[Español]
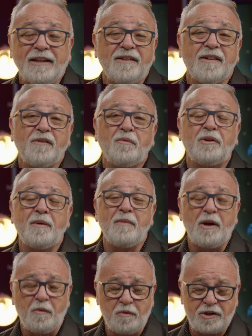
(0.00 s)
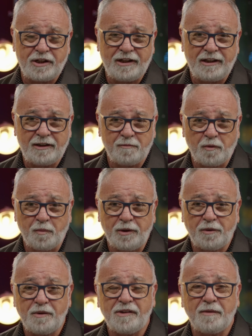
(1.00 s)
Quizás usted me escucha en este
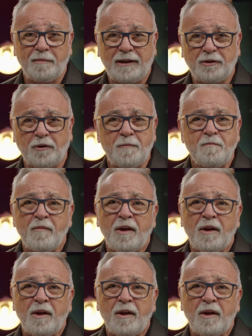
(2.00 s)
momento y dice, pastor,